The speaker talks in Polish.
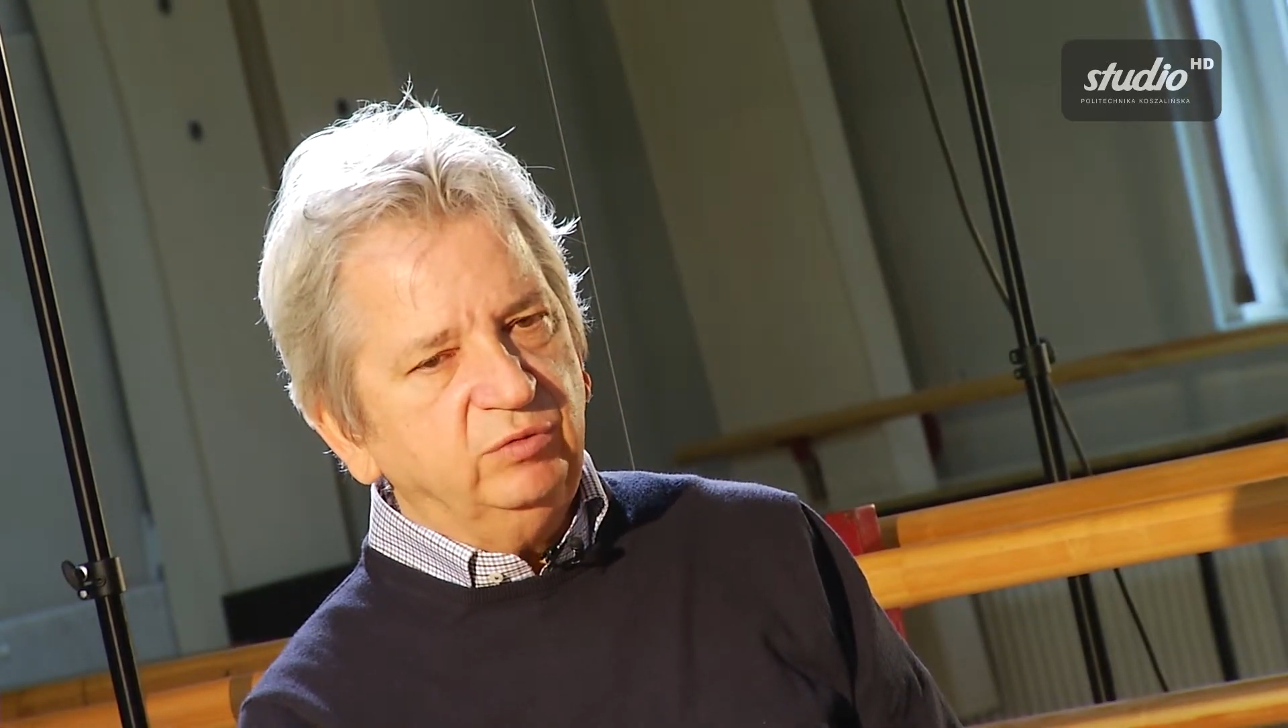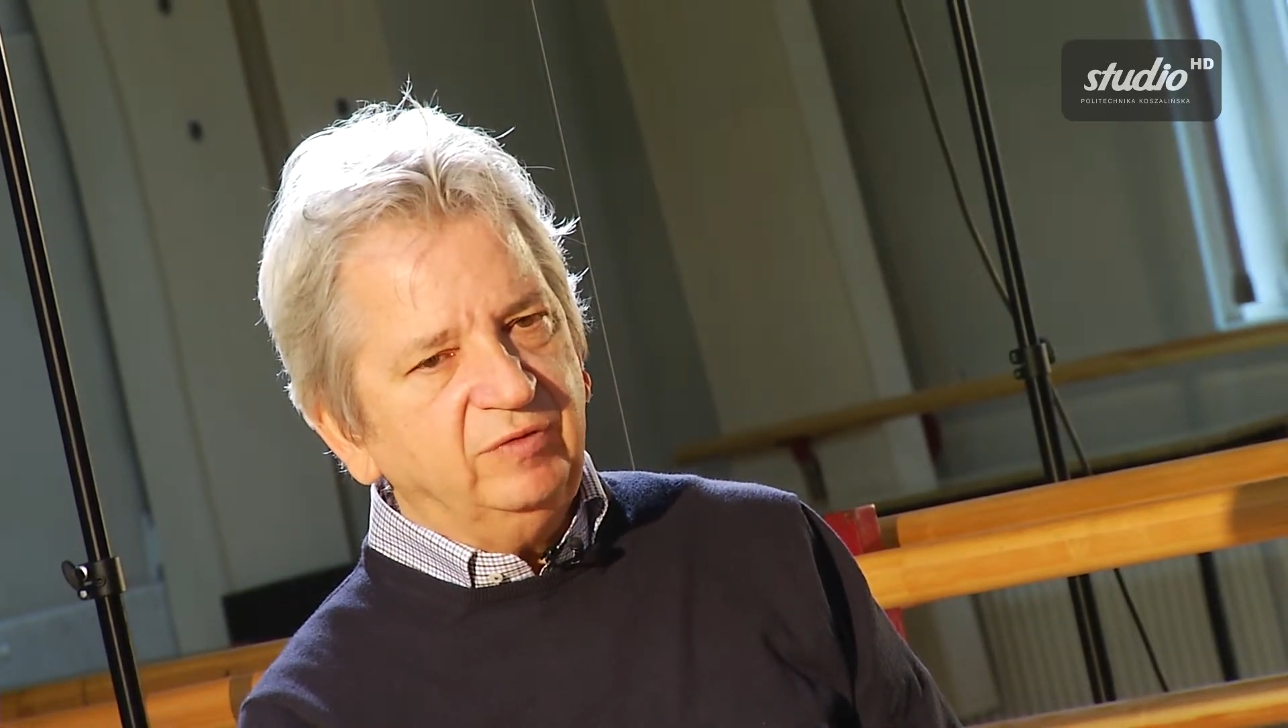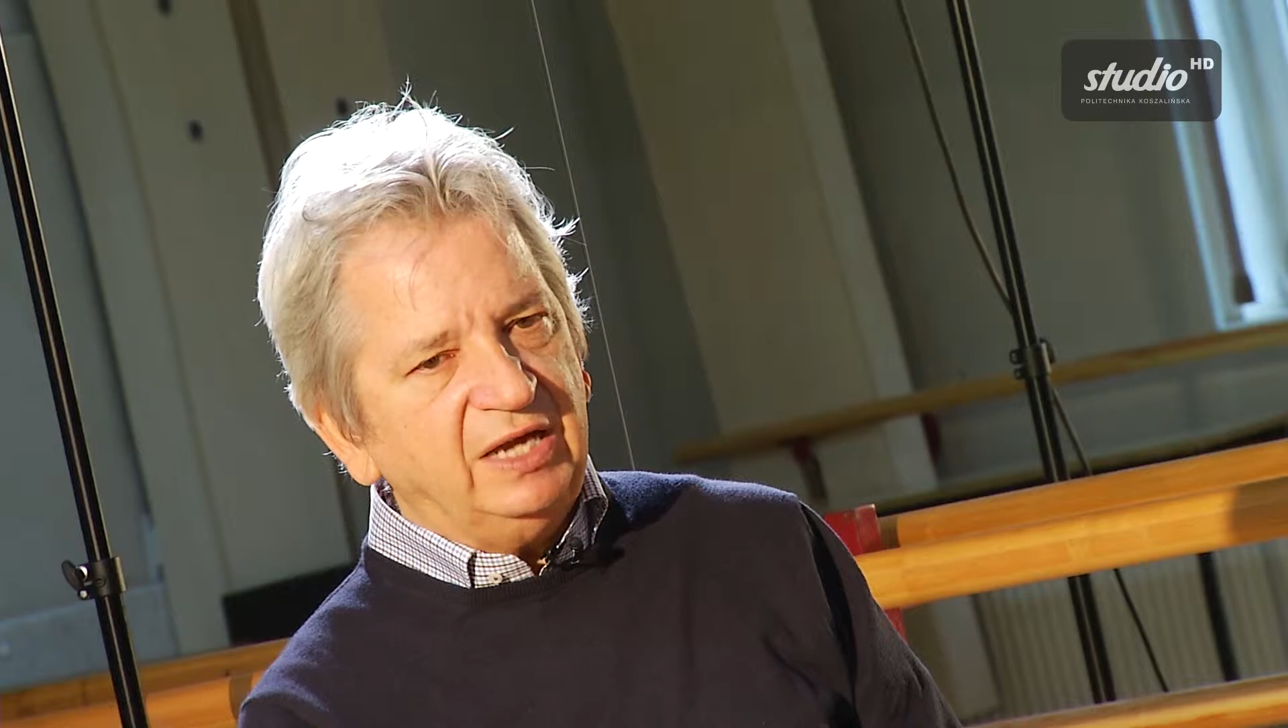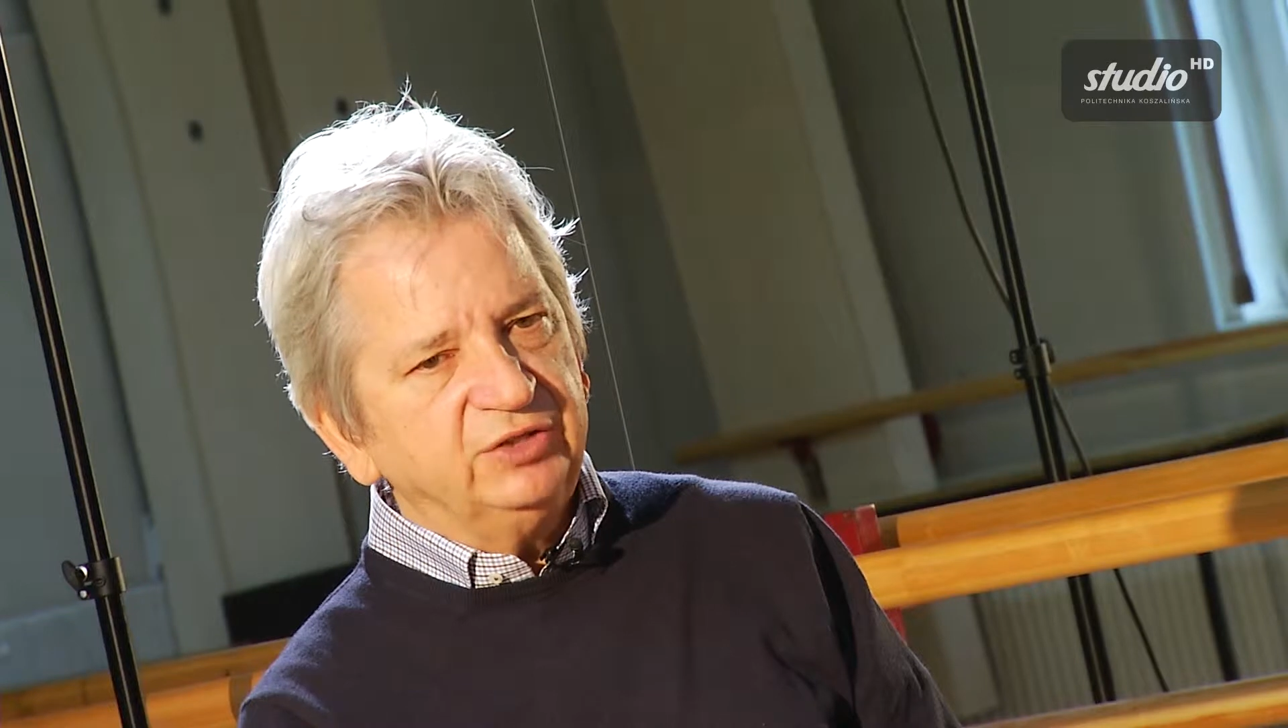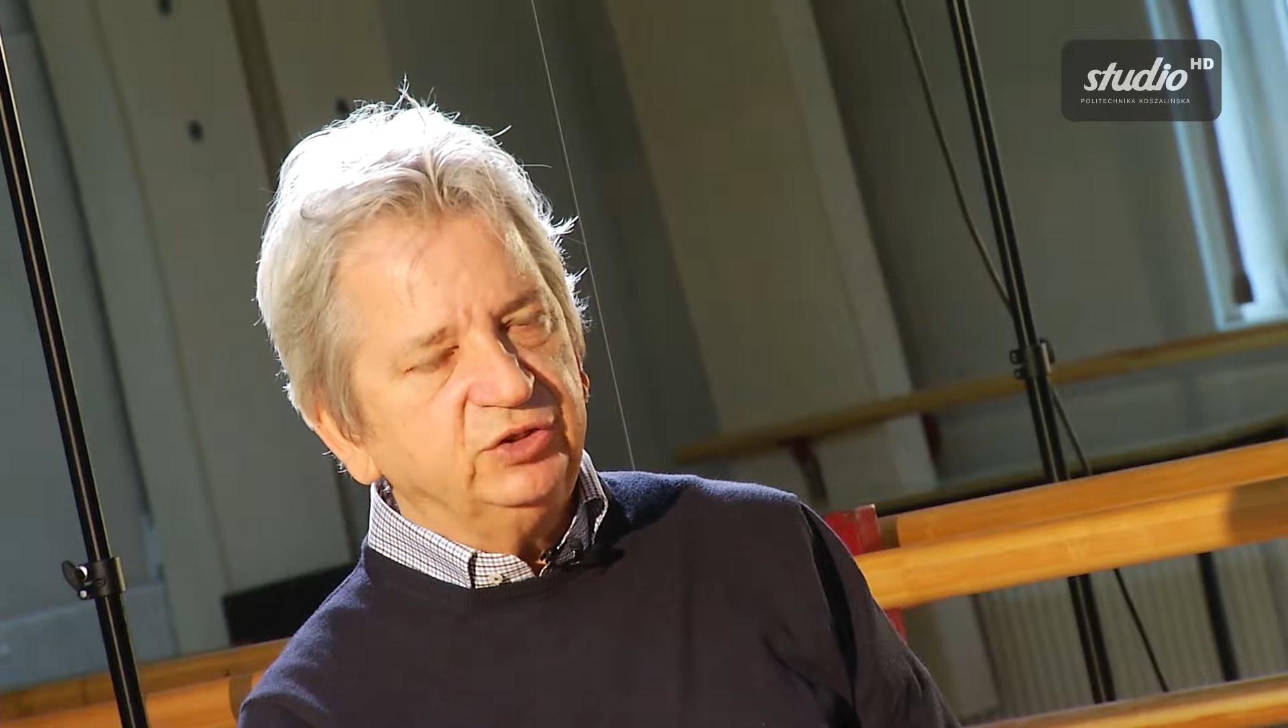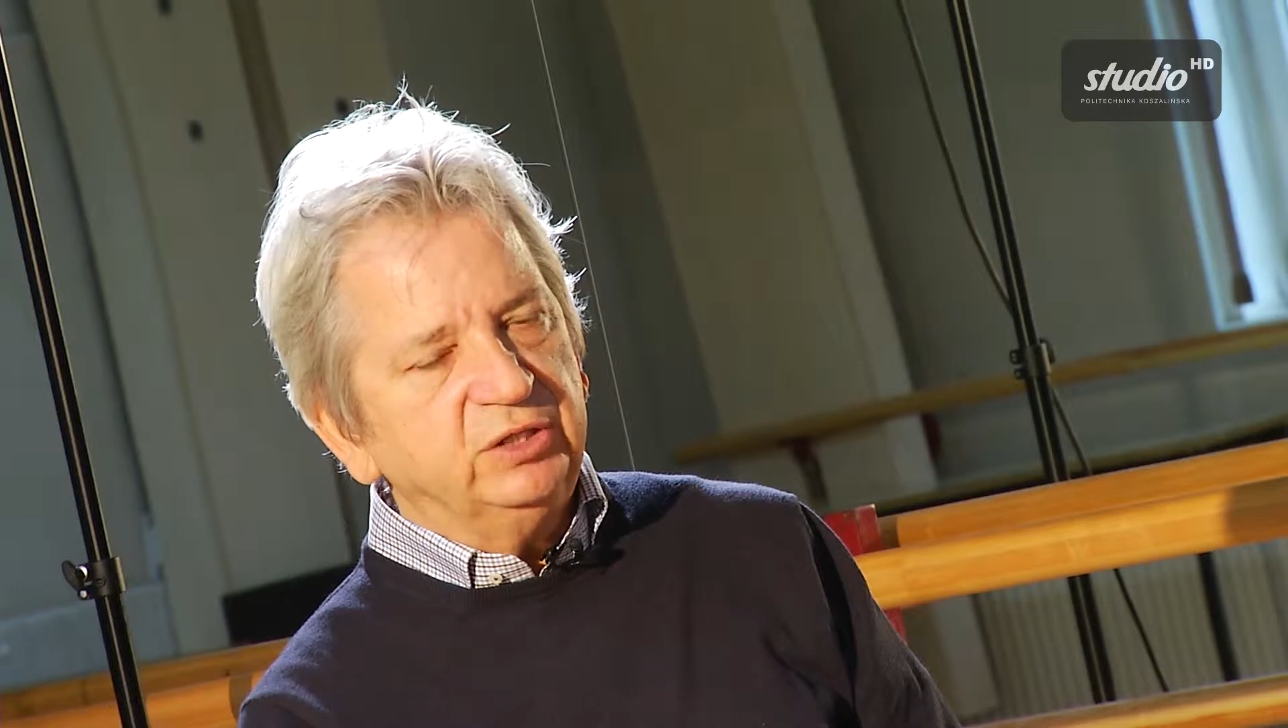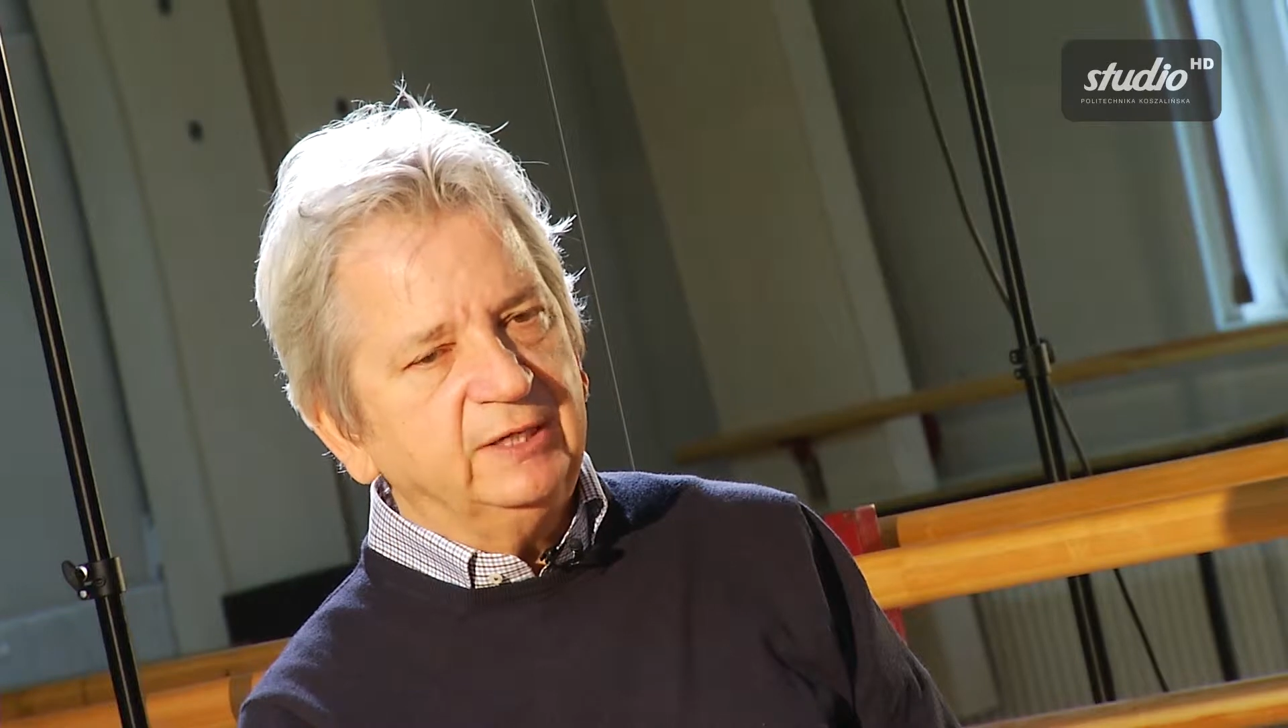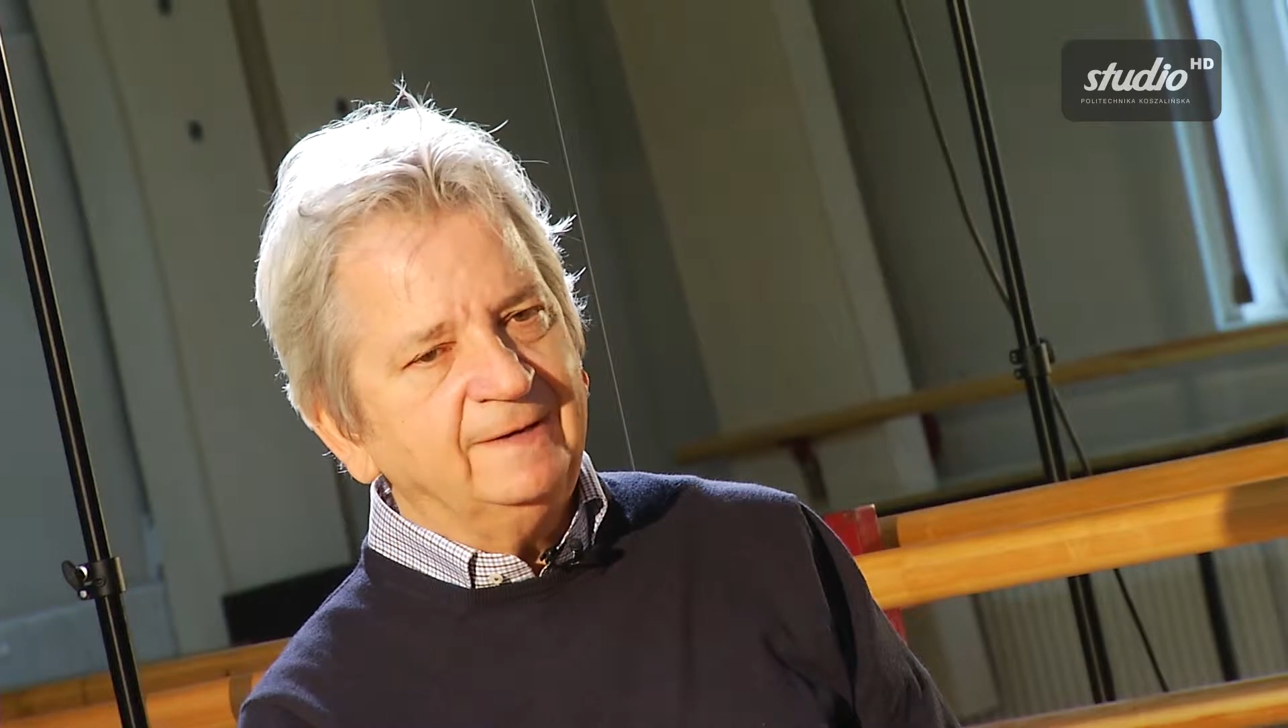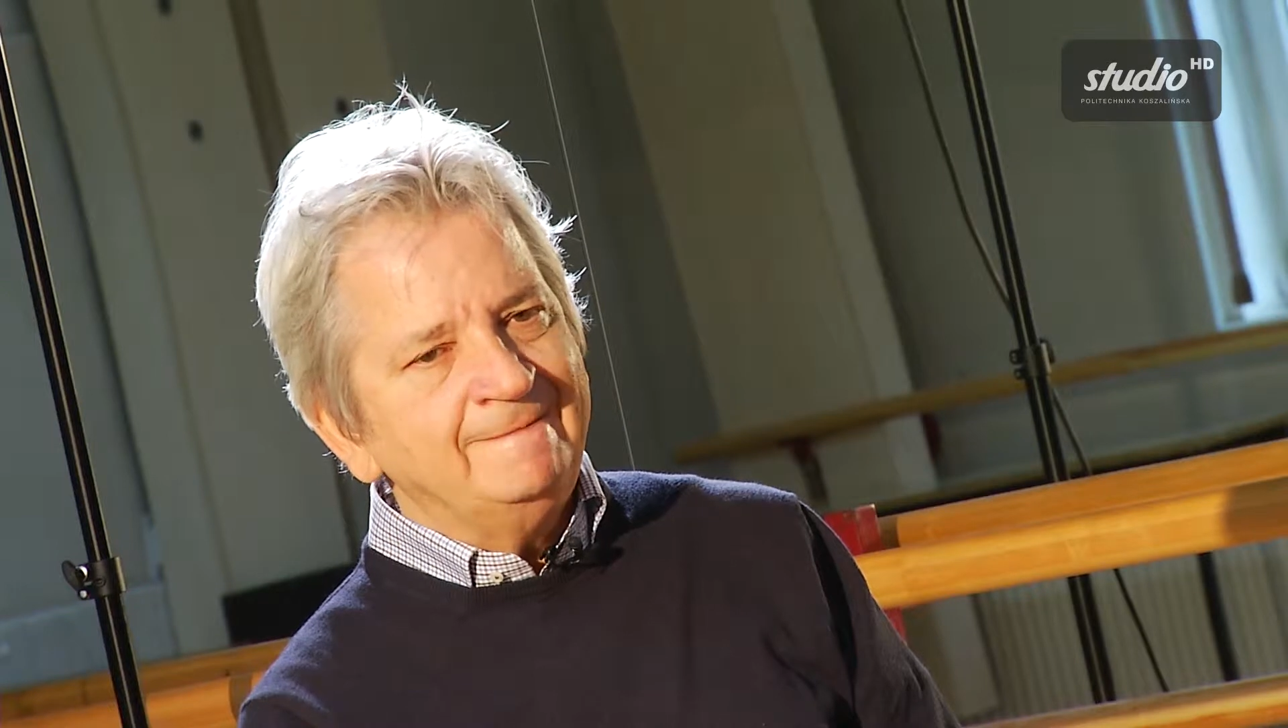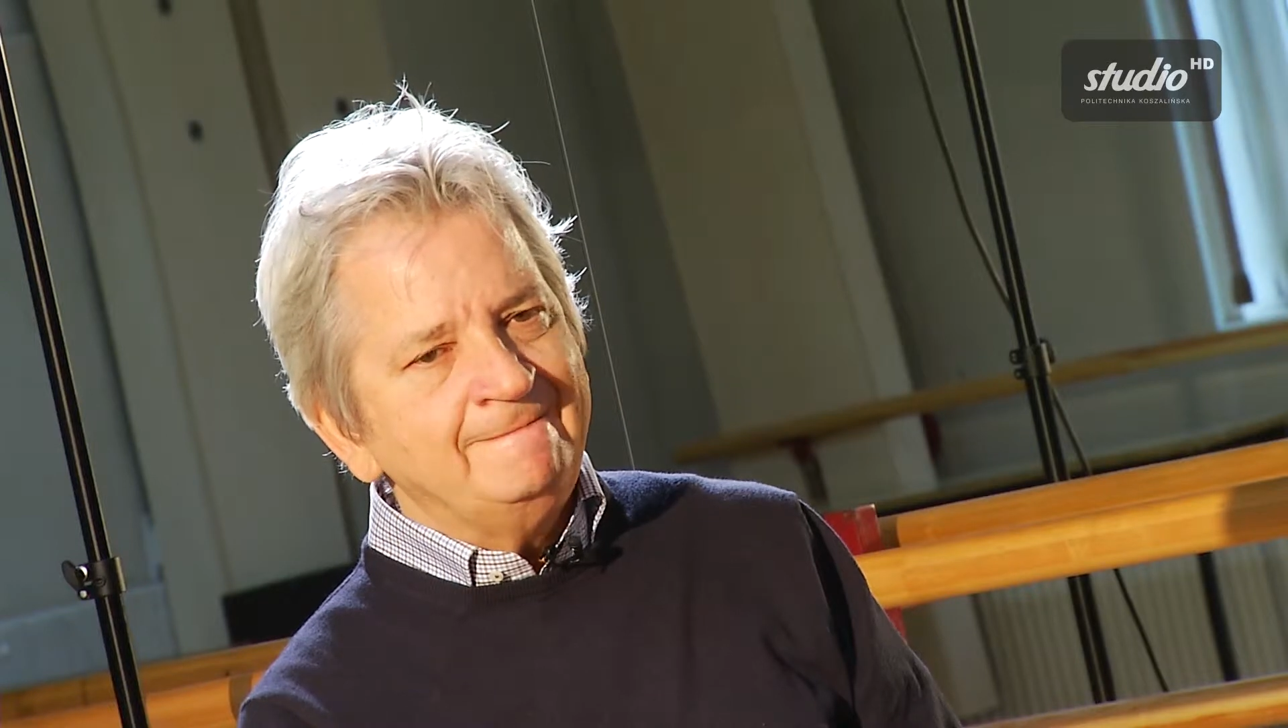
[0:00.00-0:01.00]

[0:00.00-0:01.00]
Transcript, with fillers: uważnie.